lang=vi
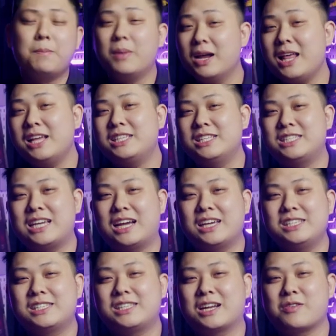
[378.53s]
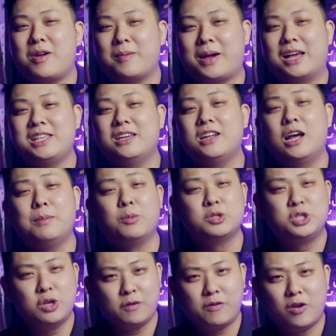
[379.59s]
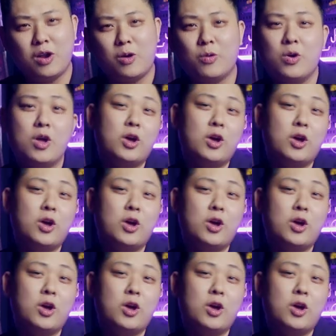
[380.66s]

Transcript: Mới đây trên trang Instagram cá nhân hơn 1 triệu follow,